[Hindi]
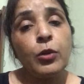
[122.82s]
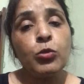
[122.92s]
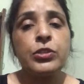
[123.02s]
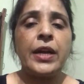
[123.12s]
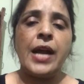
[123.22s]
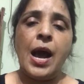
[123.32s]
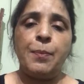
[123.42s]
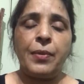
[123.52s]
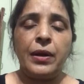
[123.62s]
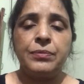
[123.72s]
नुकसान
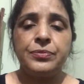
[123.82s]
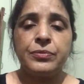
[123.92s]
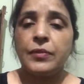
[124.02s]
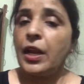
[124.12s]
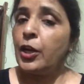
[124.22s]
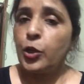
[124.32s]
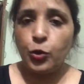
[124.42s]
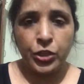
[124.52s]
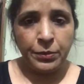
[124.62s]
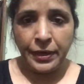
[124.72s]
आपका
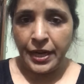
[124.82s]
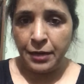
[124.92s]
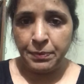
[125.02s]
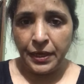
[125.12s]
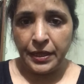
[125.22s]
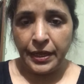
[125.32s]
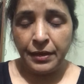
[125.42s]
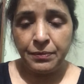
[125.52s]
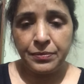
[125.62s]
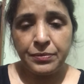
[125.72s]
ट्यूशन में डांट पड़ती है
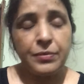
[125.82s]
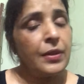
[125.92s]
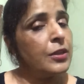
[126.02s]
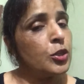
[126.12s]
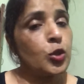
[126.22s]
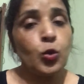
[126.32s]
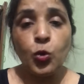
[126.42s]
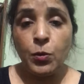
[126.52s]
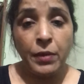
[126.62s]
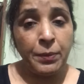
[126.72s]

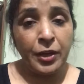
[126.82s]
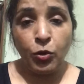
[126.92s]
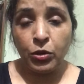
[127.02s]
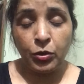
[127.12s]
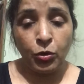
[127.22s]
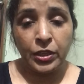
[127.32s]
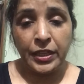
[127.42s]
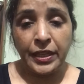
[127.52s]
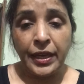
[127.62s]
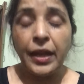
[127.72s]
स्कूल में भी लोग टोक
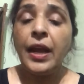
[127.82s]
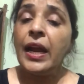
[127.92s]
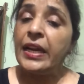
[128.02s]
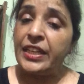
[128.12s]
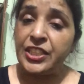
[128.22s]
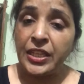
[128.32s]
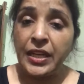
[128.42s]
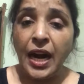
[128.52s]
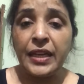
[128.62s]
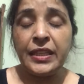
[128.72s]
देते हैं टीचर
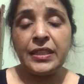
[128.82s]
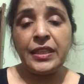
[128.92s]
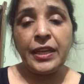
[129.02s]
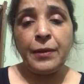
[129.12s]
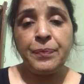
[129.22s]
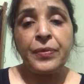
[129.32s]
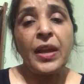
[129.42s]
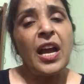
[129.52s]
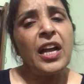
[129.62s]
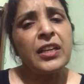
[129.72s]
डांट देते हैं
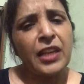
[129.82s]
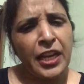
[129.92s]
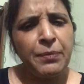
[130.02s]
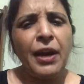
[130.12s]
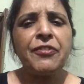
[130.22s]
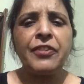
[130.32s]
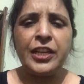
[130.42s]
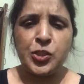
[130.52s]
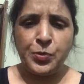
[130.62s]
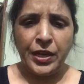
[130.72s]
कई बार
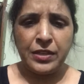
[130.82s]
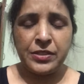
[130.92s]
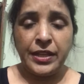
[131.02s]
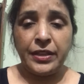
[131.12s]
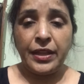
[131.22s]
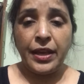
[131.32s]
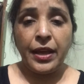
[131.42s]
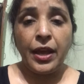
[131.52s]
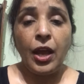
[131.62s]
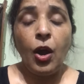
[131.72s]
फ्रेंड्स भी हंस देते हैं
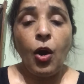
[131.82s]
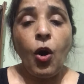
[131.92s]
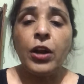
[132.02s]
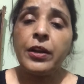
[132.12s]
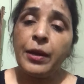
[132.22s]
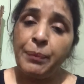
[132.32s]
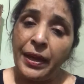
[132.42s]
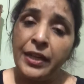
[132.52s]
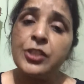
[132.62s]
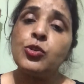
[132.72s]
और
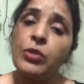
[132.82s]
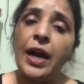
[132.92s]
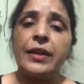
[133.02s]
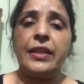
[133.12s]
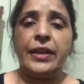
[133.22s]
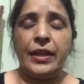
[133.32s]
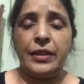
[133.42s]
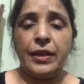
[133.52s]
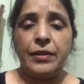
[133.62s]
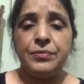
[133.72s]
पेरेंट्स तो डांटते ही
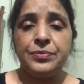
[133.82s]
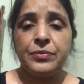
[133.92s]
रहते हैं